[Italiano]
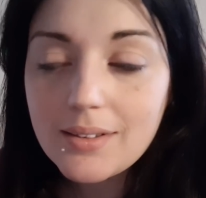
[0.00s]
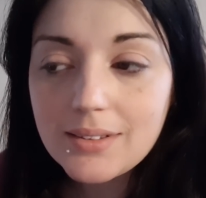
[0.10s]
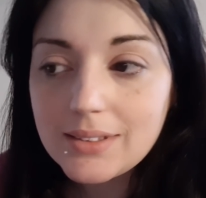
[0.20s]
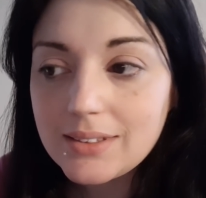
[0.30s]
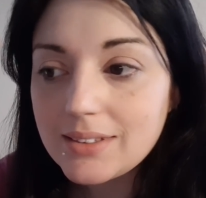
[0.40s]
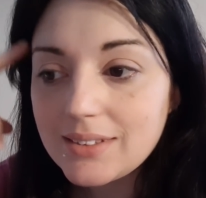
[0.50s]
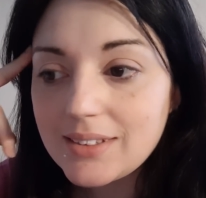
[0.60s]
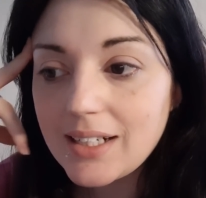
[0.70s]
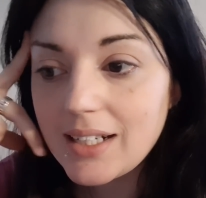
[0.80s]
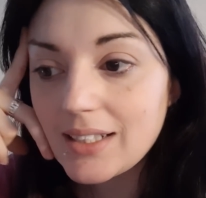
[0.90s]
eh,
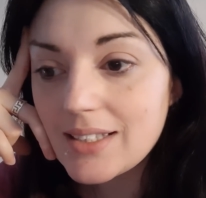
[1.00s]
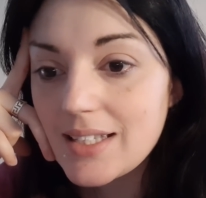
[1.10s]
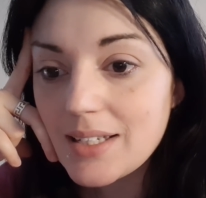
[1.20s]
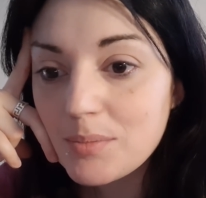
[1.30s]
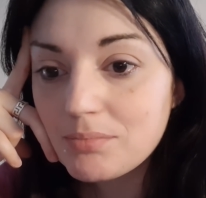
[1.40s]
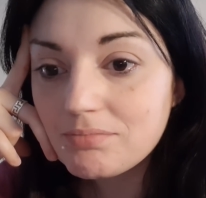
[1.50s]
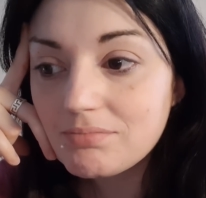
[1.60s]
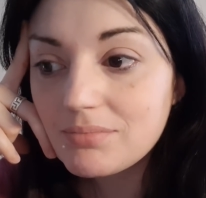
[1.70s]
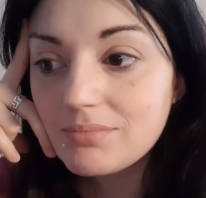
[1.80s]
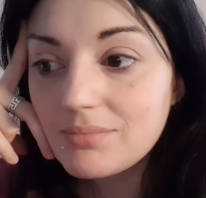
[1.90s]
ragazze,
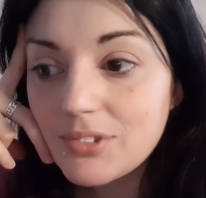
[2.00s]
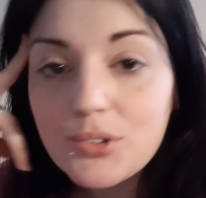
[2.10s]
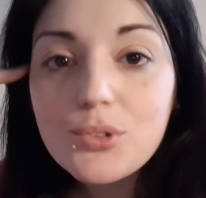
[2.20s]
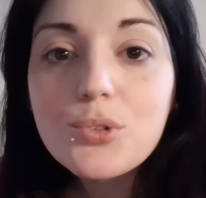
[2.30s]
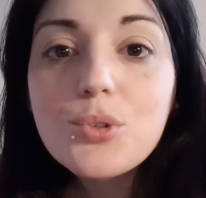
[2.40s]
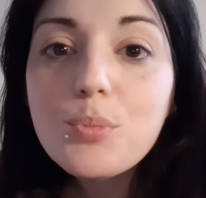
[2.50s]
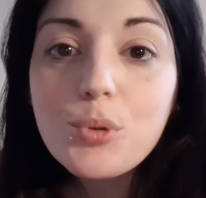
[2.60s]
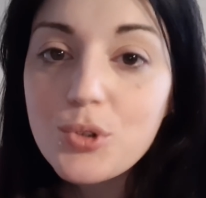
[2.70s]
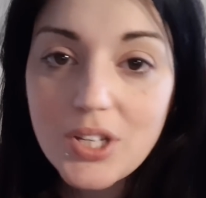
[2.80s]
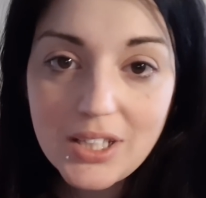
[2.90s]
mm, non, non, so più
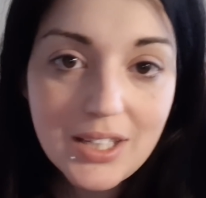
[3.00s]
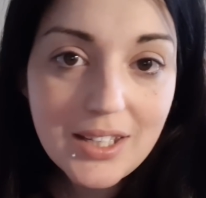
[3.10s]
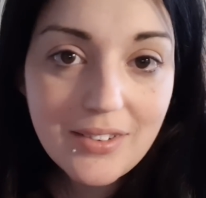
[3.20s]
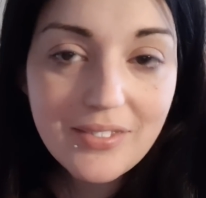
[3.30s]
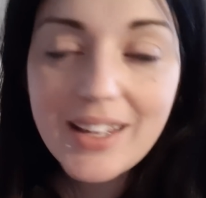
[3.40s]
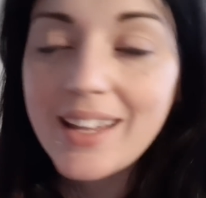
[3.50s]
cosa dirvi,